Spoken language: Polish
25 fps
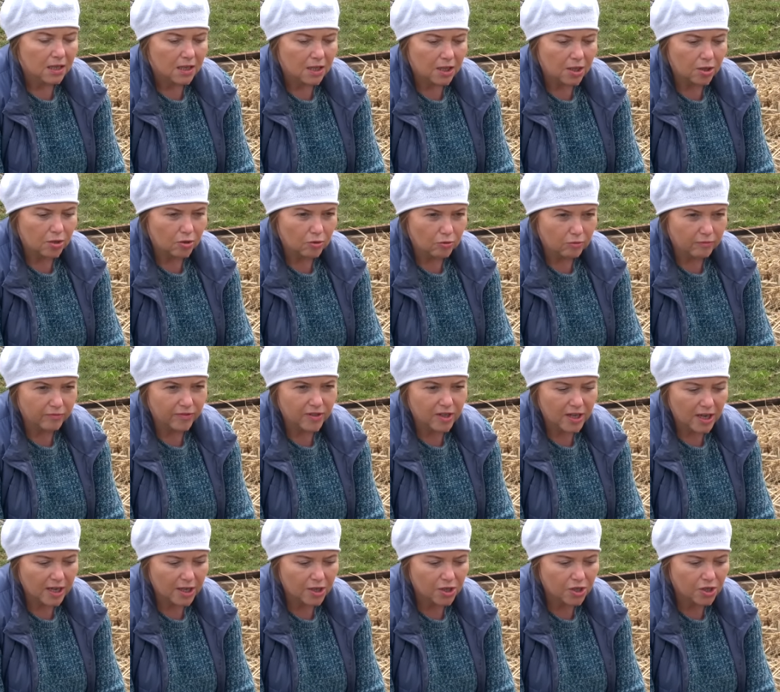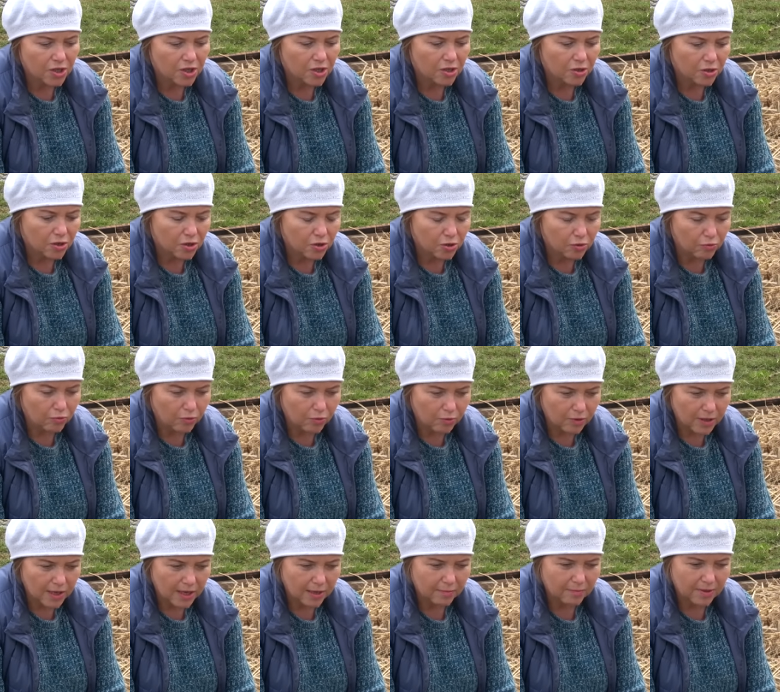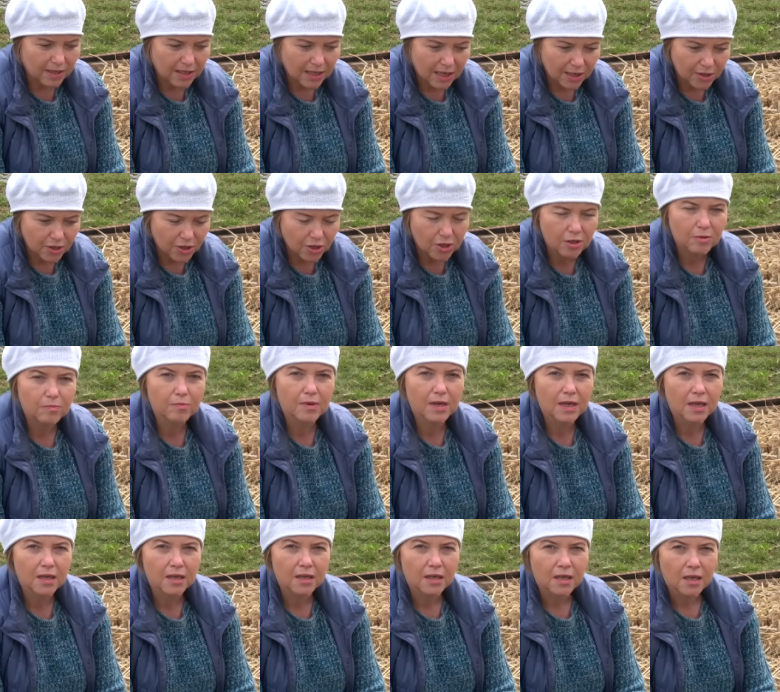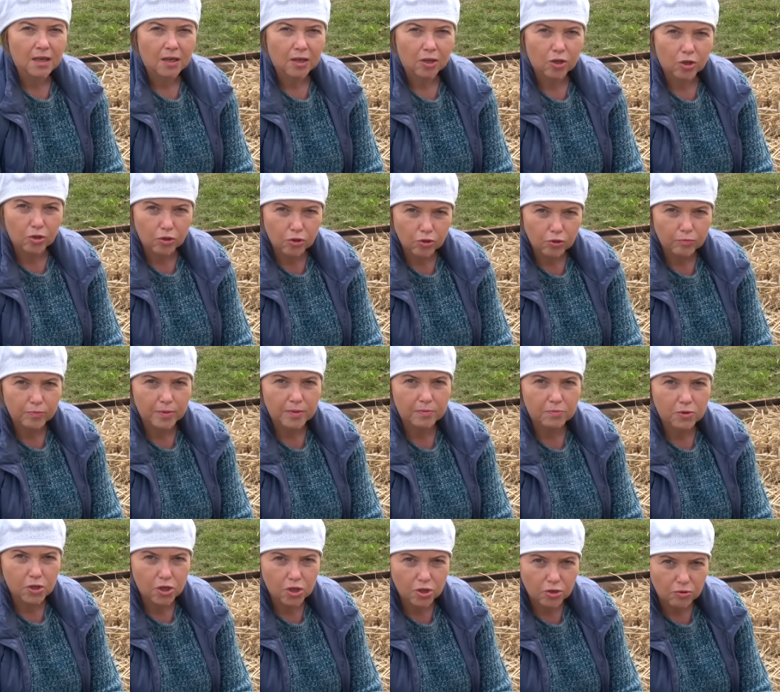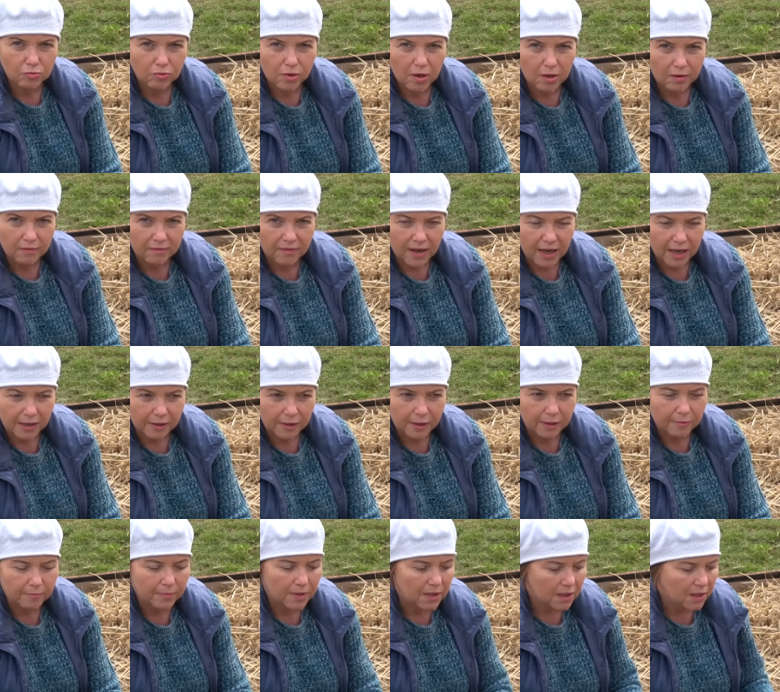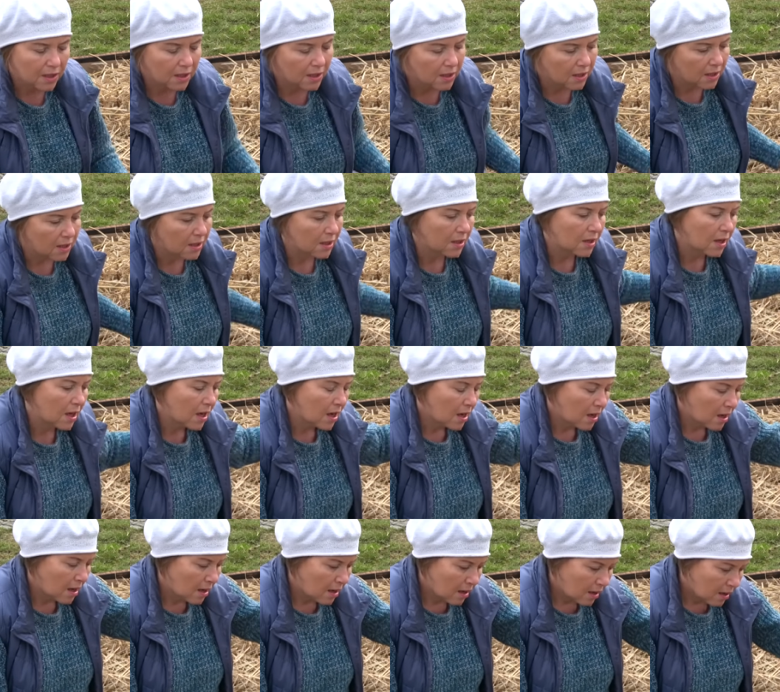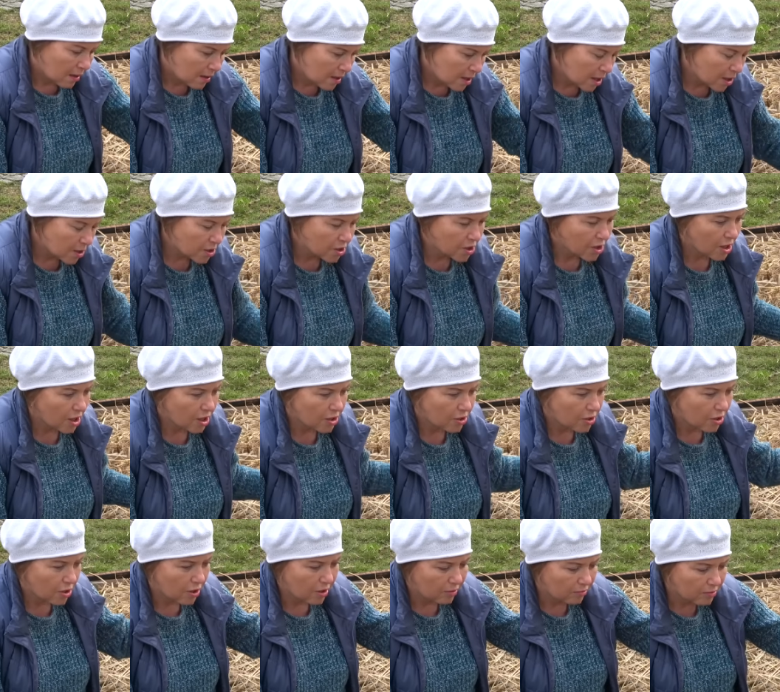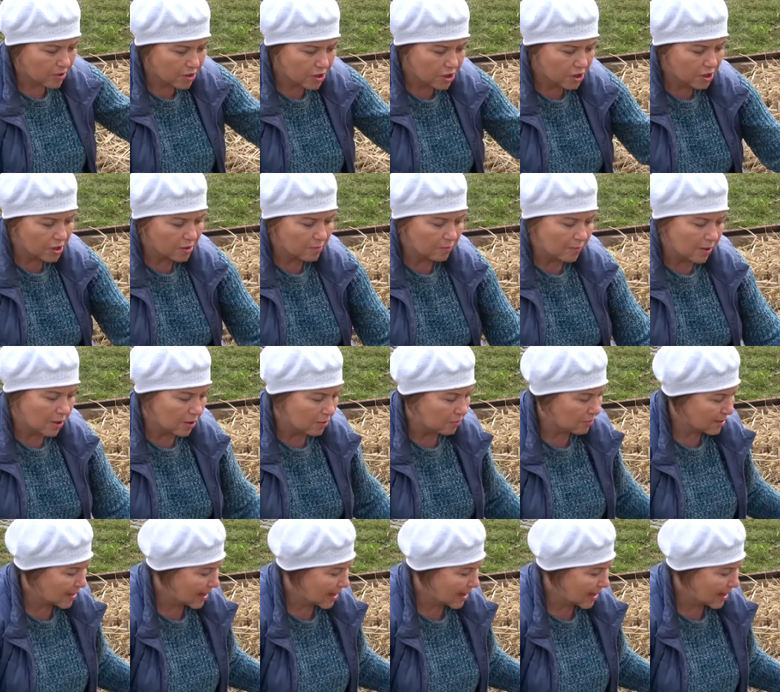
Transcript: i również ściółkujemy na zimę grubym ściółkowaniem. I jesienią, zimą